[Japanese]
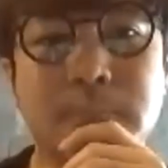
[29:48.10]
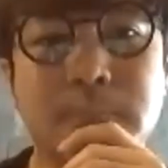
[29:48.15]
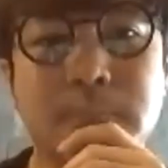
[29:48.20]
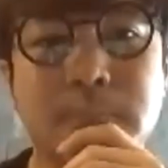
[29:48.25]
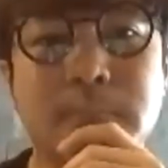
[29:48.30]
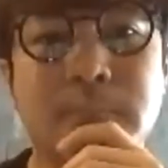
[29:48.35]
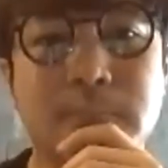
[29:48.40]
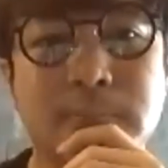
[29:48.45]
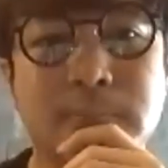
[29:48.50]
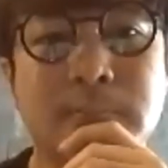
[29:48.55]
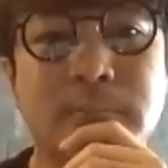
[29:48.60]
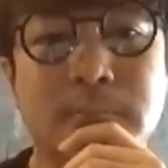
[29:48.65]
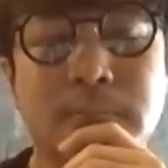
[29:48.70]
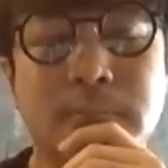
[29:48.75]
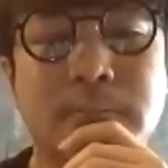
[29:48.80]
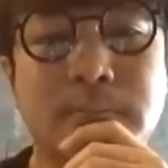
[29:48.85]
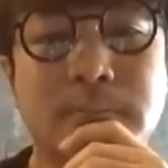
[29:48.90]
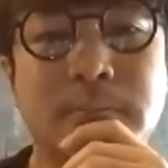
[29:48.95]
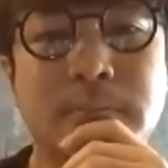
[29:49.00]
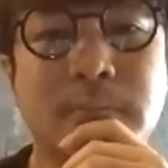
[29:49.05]
店に行っ
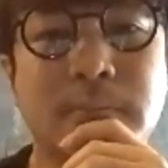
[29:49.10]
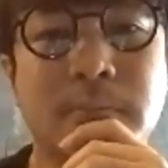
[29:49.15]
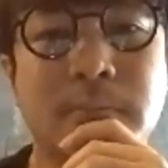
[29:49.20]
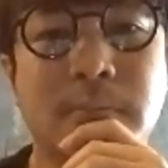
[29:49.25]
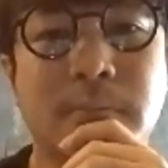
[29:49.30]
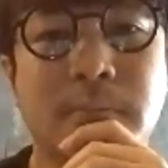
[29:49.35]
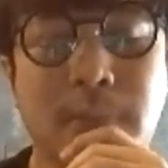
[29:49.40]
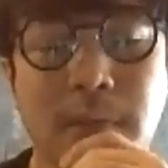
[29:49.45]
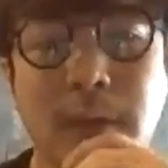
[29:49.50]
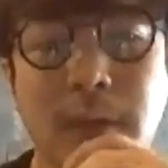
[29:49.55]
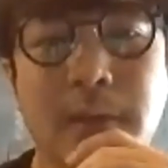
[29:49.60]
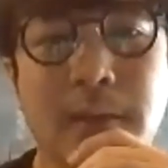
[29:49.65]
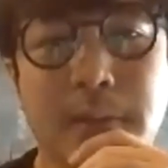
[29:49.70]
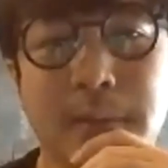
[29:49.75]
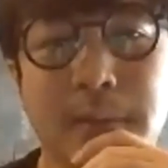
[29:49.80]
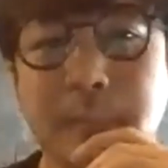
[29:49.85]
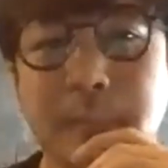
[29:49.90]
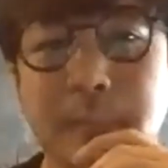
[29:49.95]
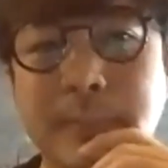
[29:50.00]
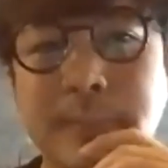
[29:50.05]
て、うん、吉
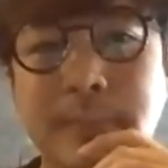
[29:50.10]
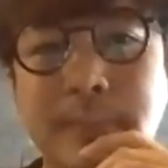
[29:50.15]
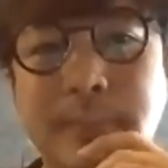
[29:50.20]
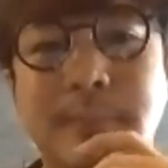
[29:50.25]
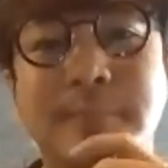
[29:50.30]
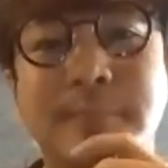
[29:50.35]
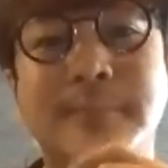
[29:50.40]
村さんが言ってたや